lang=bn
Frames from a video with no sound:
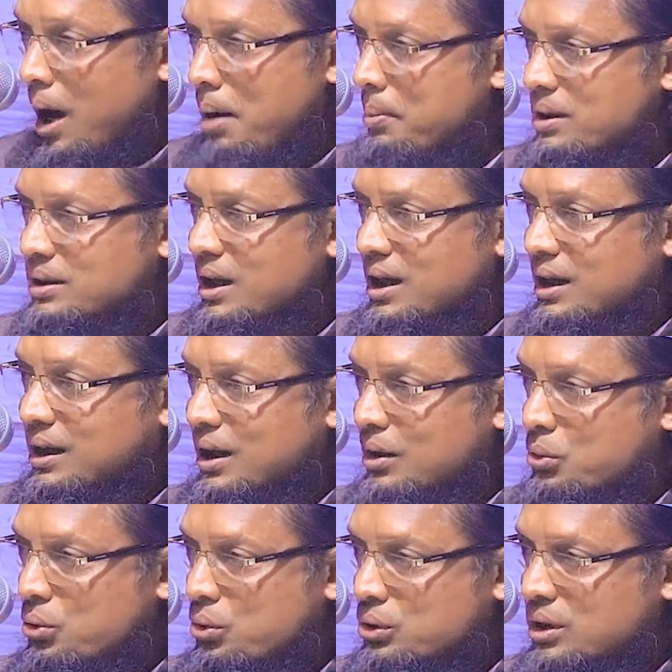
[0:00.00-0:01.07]
আমাদেরকে
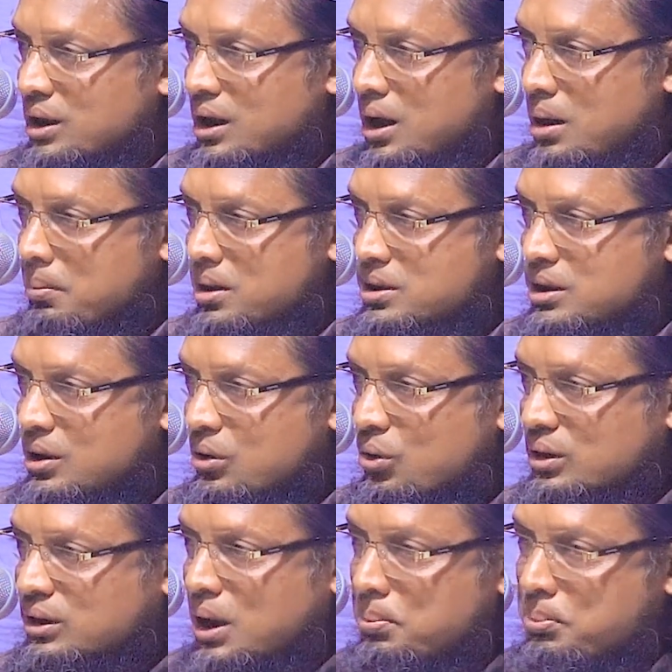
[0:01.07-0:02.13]
কোনোদিন নামাজের
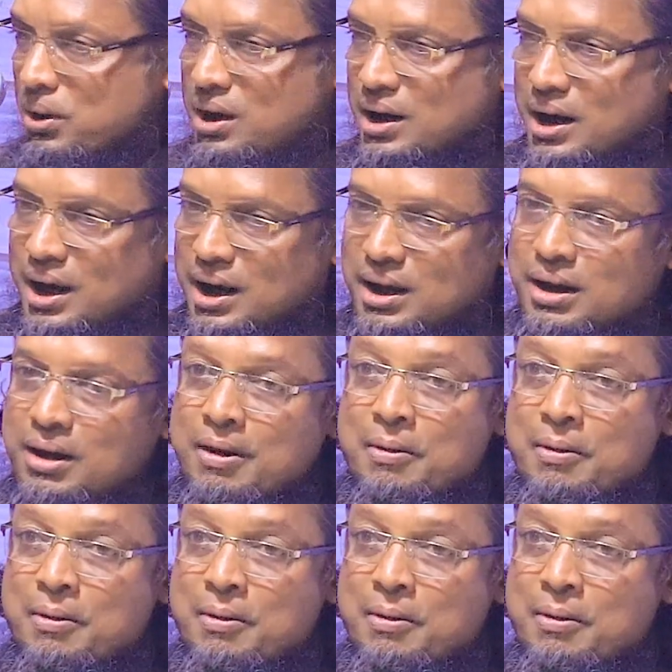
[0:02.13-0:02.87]
কথা বলে নাই